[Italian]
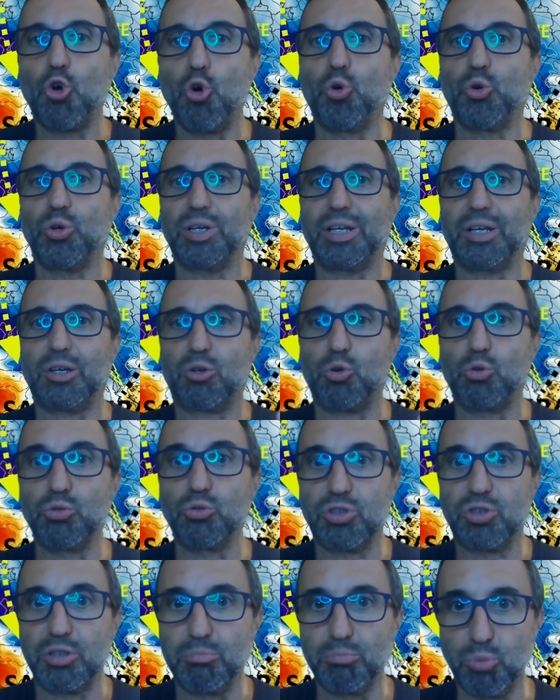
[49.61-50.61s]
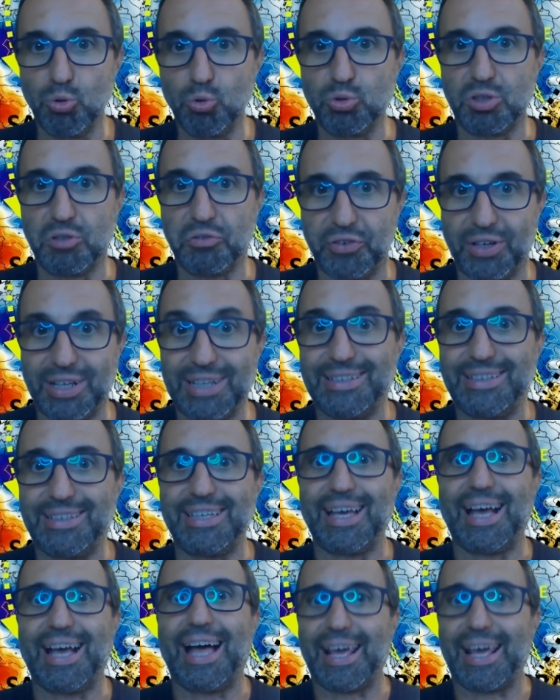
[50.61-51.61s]
con contributi
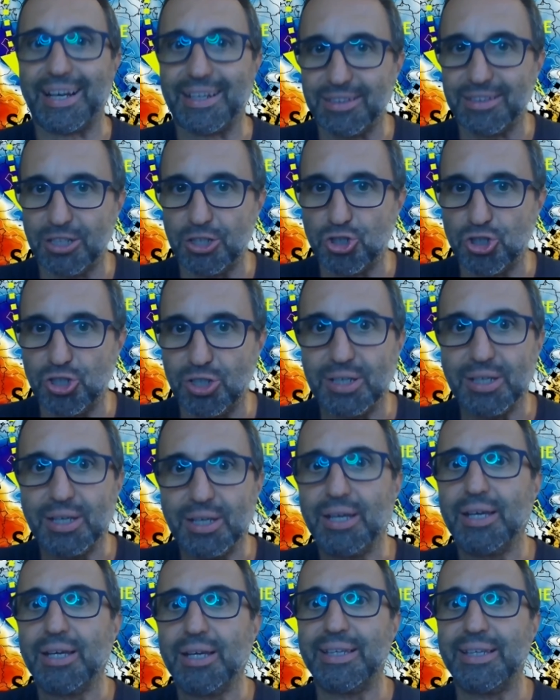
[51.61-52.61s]
freddi artici